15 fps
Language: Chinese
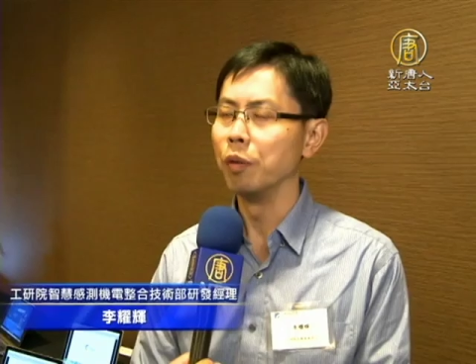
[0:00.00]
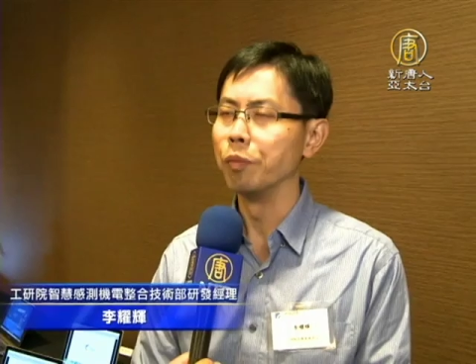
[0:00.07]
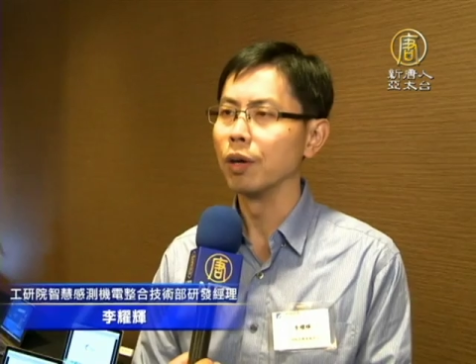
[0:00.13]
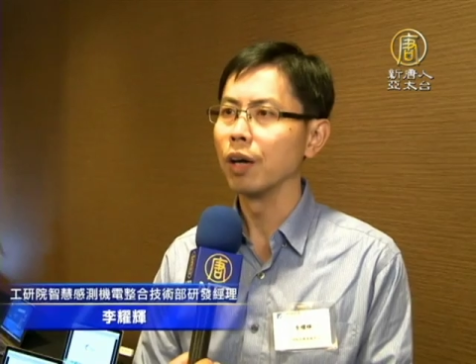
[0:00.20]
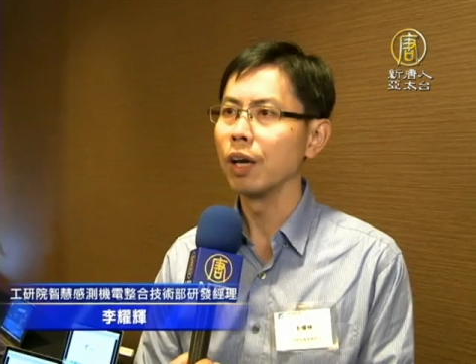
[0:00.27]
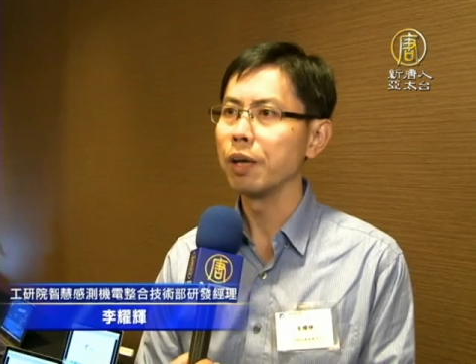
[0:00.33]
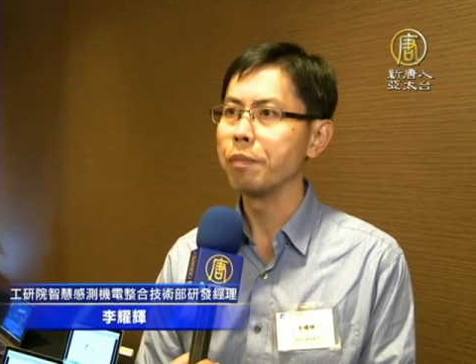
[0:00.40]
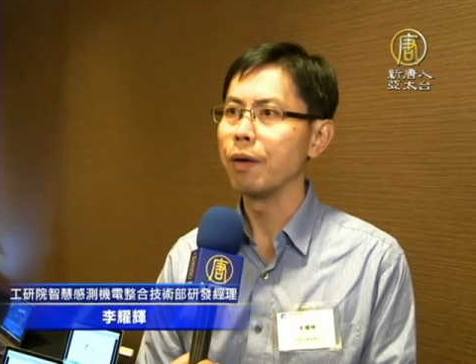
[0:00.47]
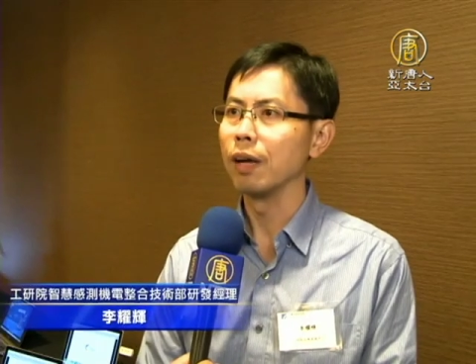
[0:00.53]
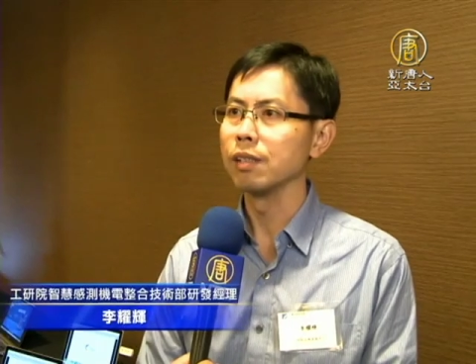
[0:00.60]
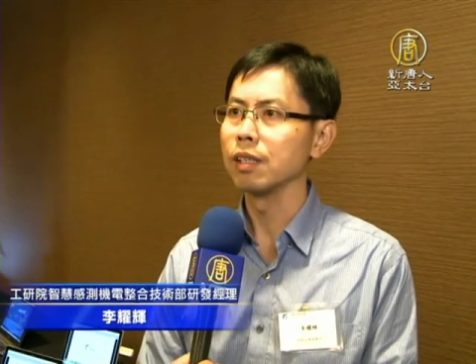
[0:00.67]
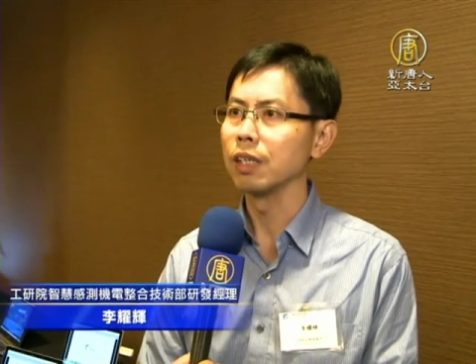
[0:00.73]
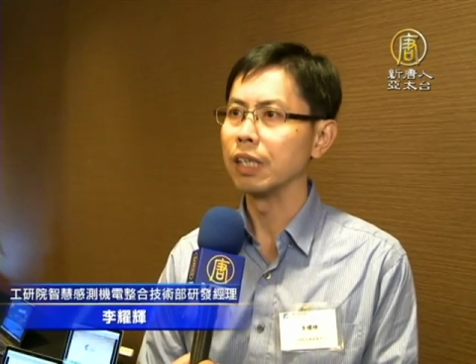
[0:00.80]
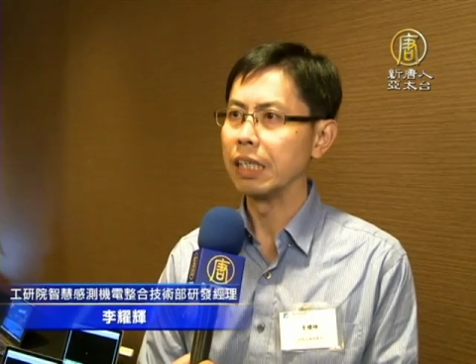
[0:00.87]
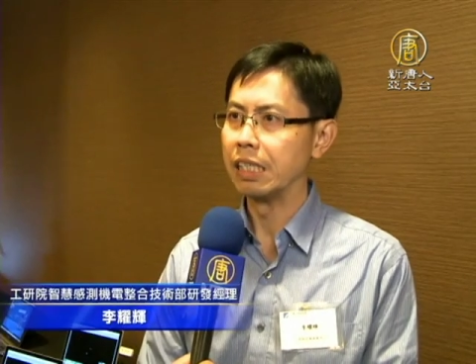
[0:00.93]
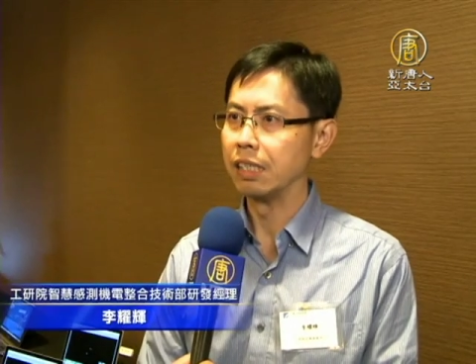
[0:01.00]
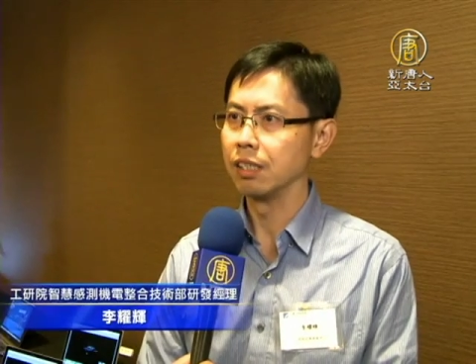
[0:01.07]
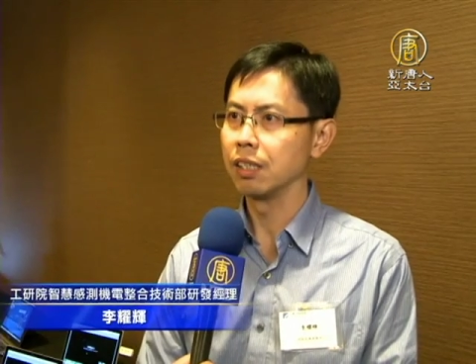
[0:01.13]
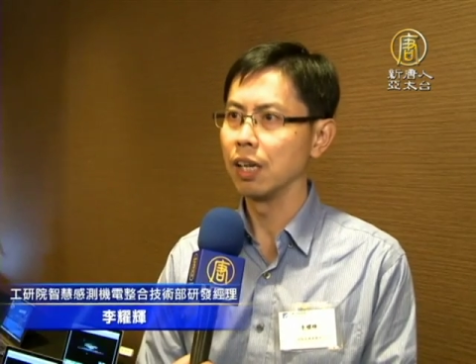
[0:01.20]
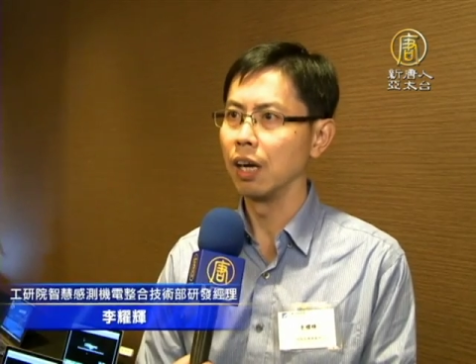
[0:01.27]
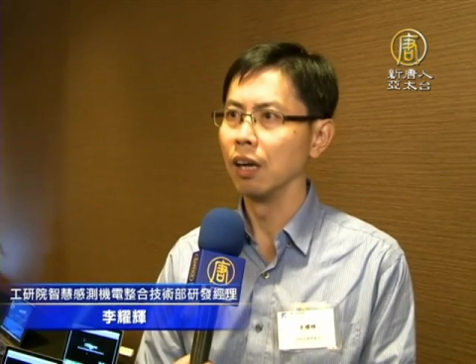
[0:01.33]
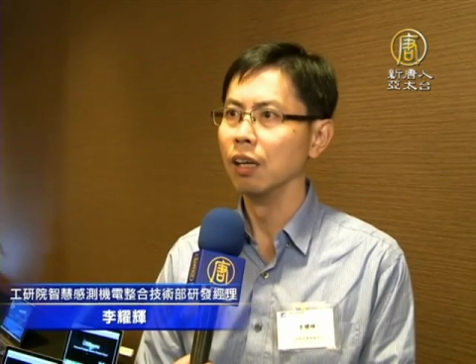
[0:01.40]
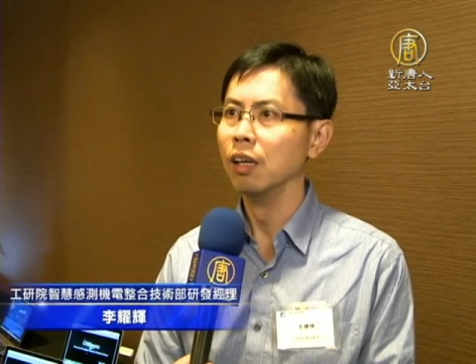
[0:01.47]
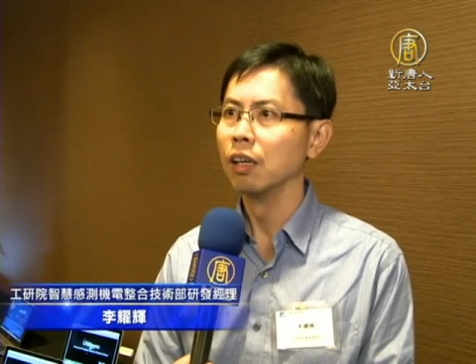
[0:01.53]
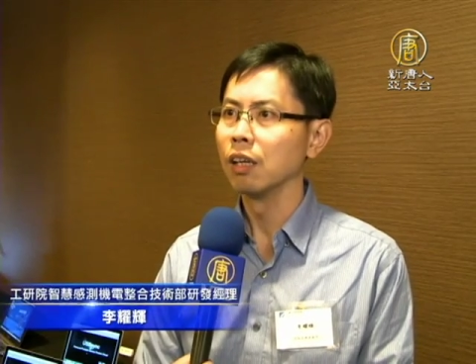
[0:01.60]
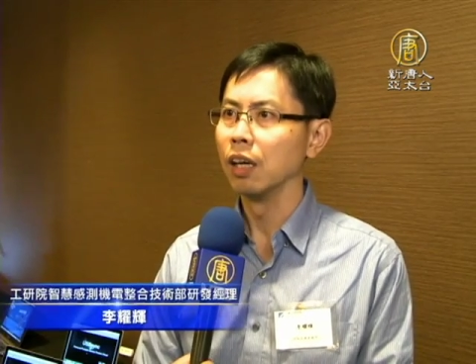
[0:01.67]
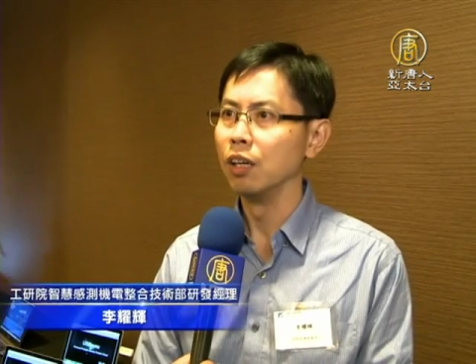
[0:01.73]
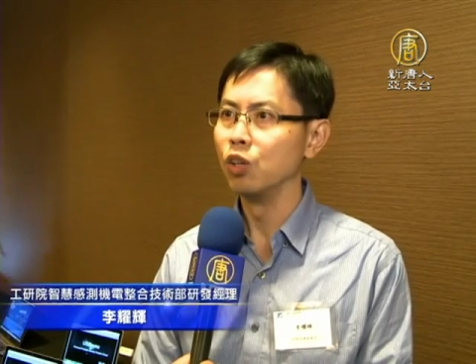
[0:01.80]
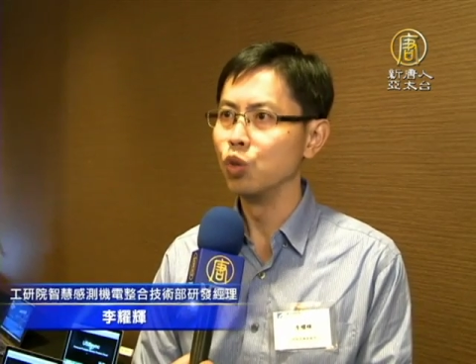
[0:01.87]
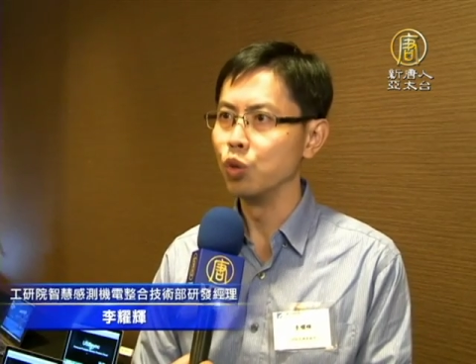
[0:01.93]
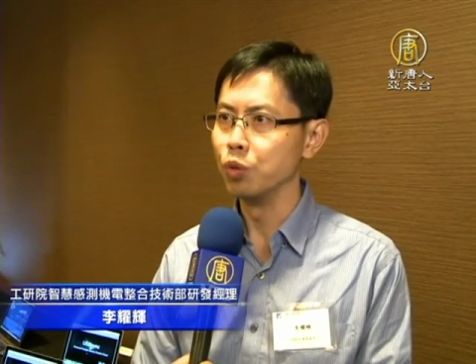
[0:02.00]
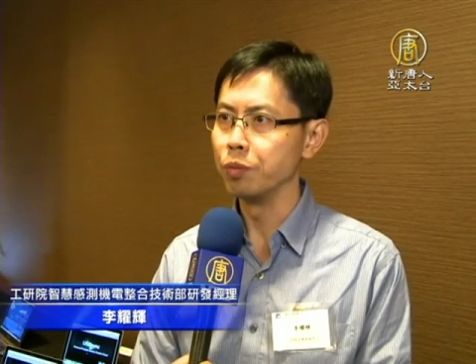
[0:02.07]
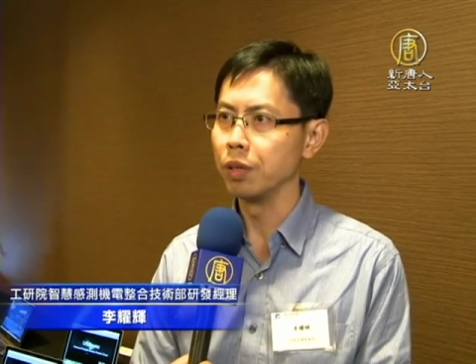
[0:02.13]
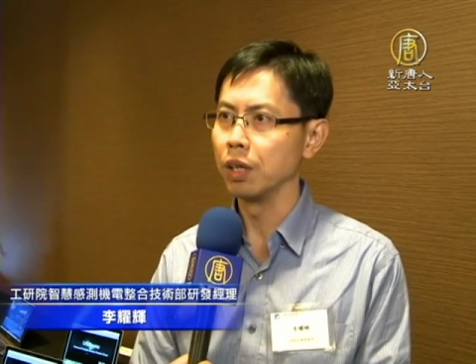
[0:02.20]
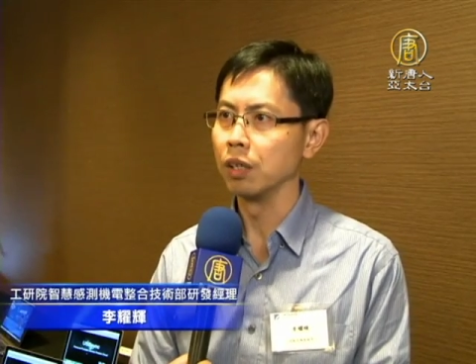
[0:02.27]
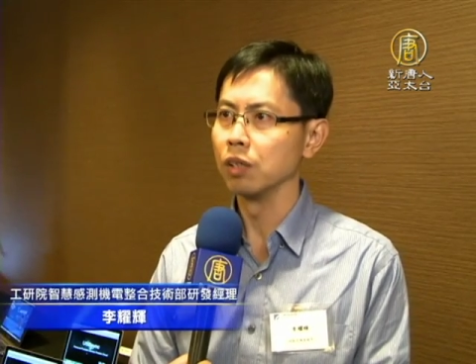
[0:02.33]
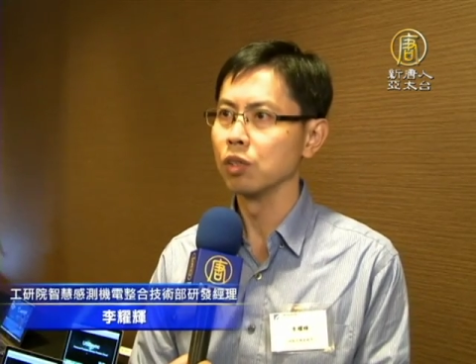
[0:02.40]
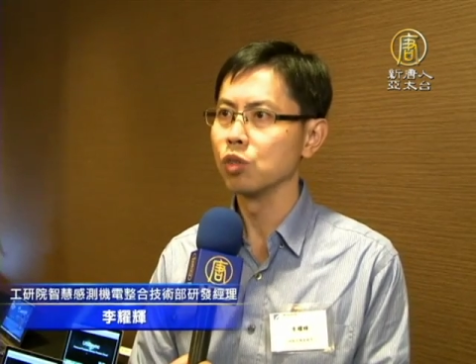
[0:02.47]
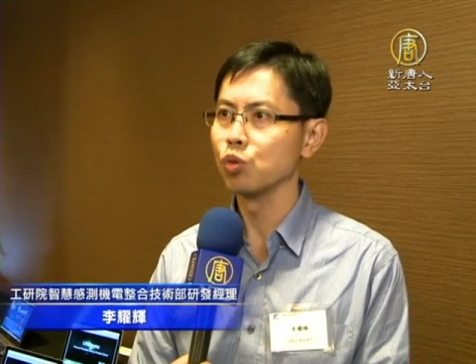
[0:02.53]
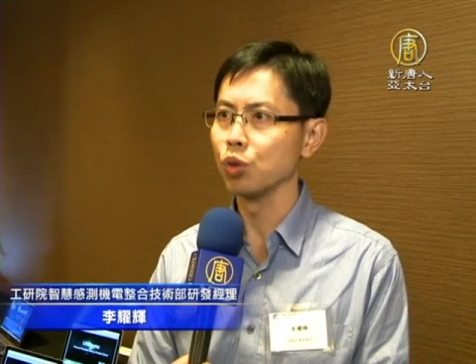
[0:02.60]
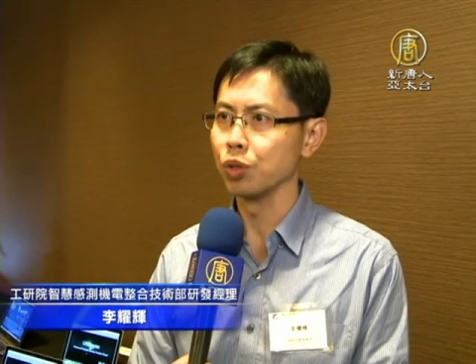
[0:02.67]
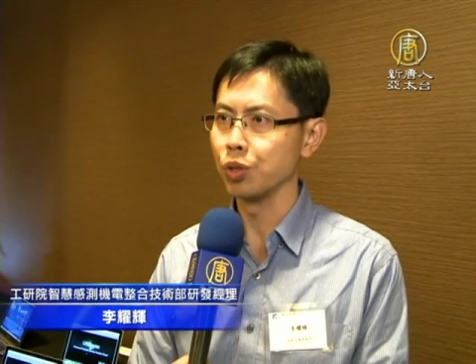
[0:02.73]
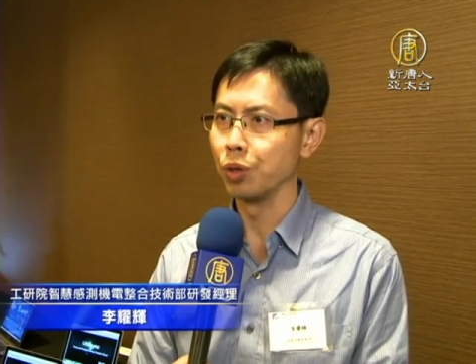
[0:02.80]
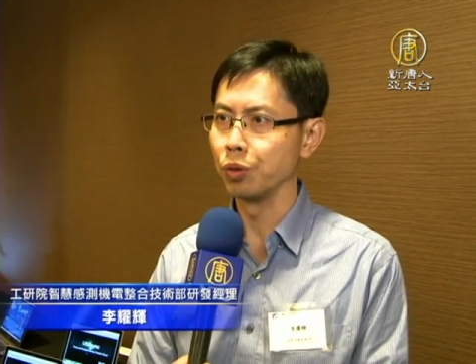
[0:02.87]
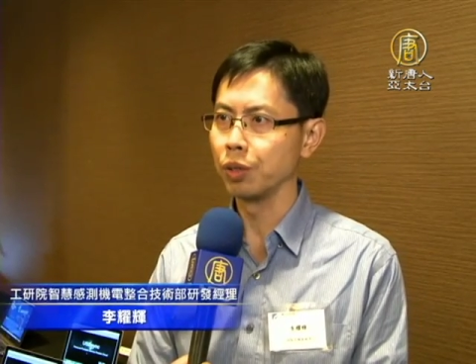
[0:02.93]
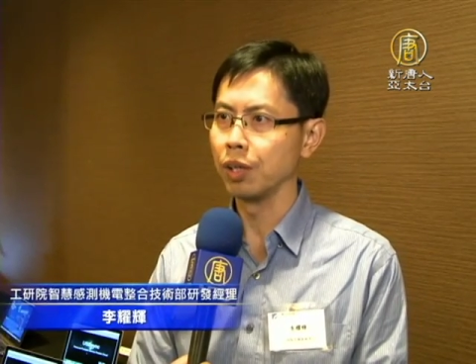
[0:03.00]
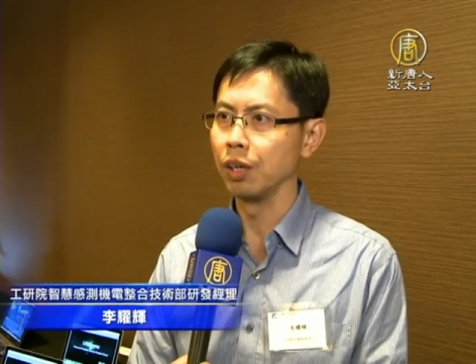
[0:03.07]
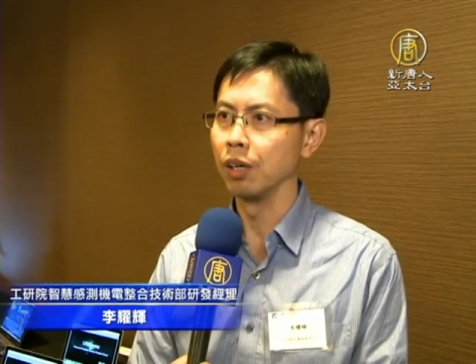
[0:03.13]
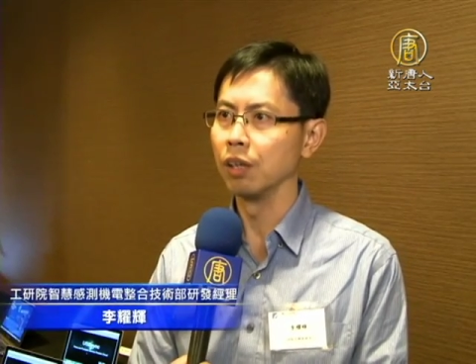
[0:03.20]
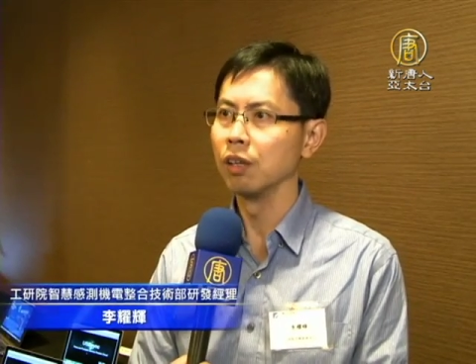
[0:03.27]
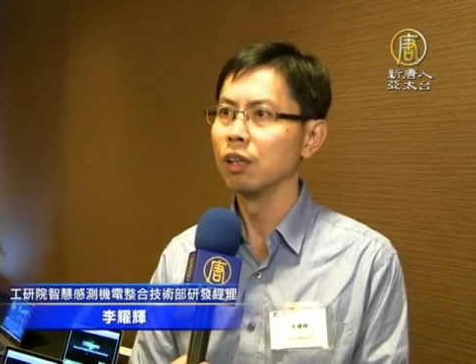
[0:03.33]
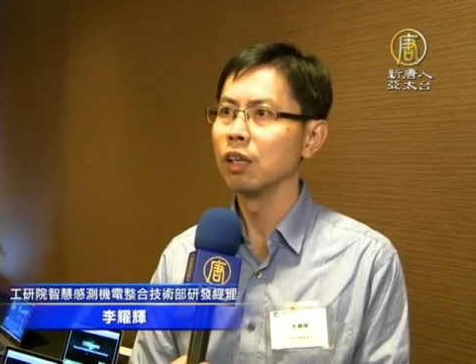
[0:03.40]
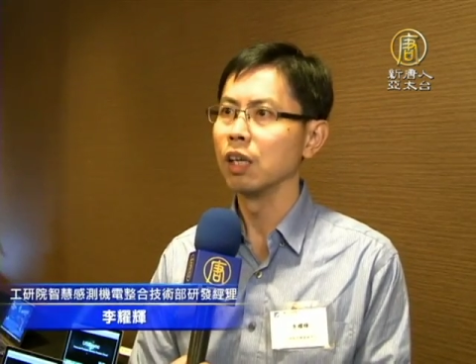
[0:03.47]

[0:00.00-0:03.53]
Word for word: 我们可以把这个影像跟路面做重叠，